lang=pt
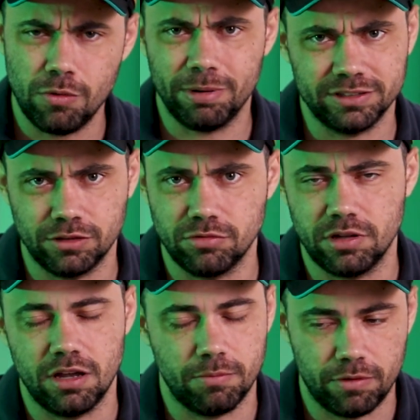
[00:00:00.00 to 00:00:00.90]
com o passar do
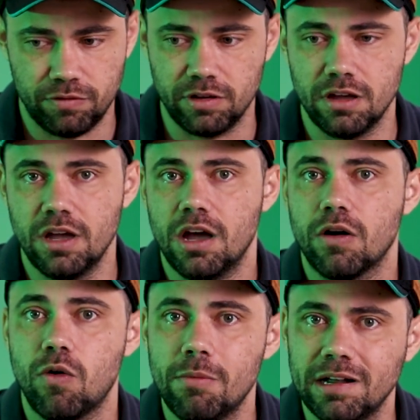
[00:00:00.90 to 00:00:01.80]
tempo, enfim,
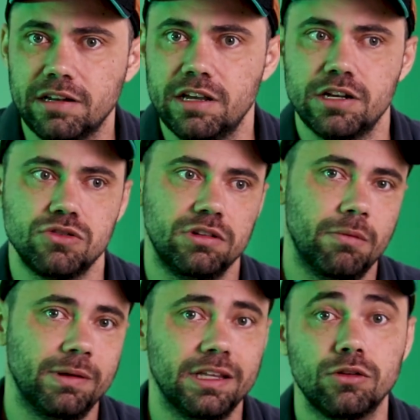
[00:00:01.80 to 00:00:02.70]
com o manejo e
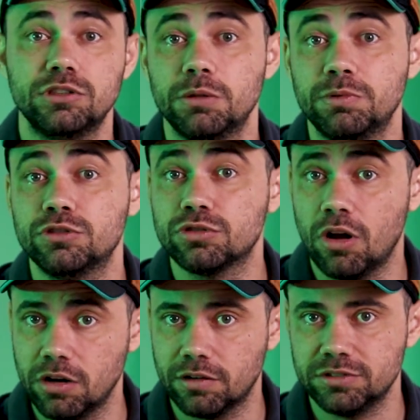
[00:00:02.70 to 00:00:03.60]
dependendo do tipo de
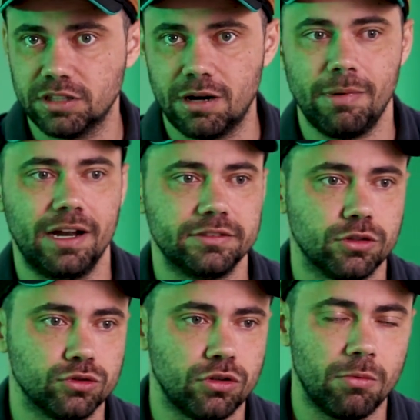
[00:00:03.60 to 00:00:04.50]
solo que você trabalha,
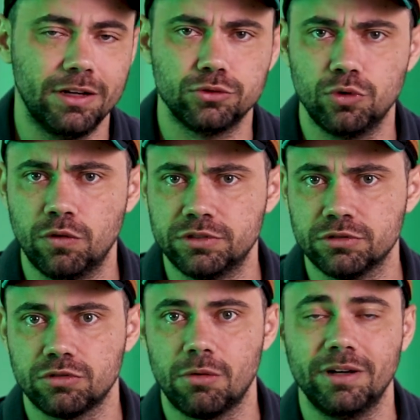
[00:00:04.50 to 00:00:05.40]
se é um solo mais novo, se
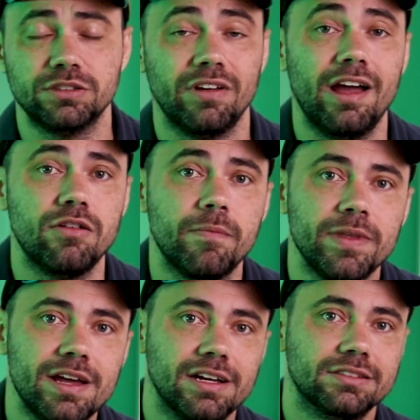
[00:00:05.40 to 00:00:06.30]
é um solo mais velho,
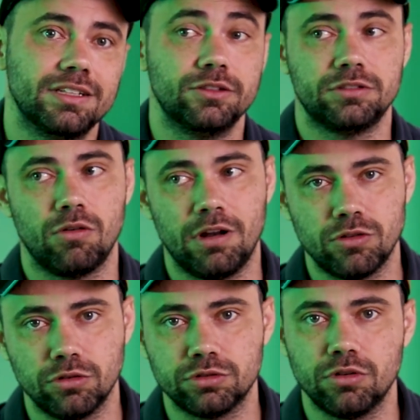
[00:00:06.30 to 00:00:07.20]
certo? Se é um
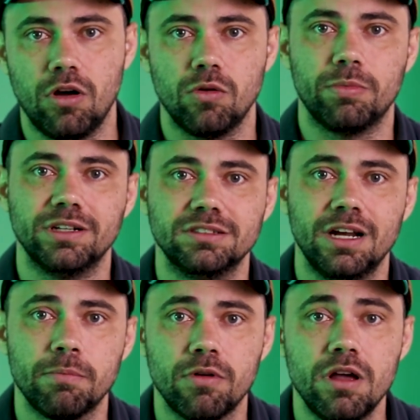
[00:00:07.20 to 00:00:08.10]
latossolo, por
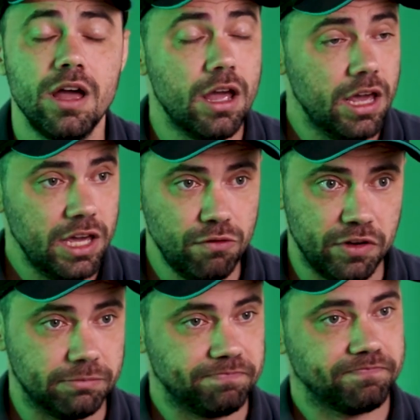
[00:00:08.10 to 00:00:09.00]
exemplo.
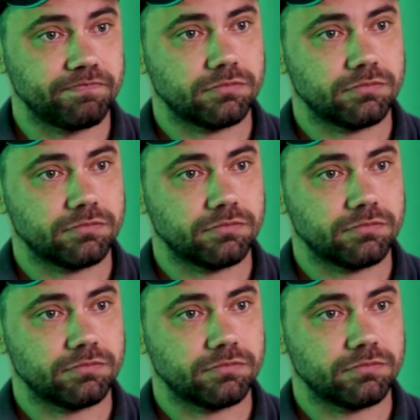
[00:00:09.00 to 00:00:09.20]
Enfim,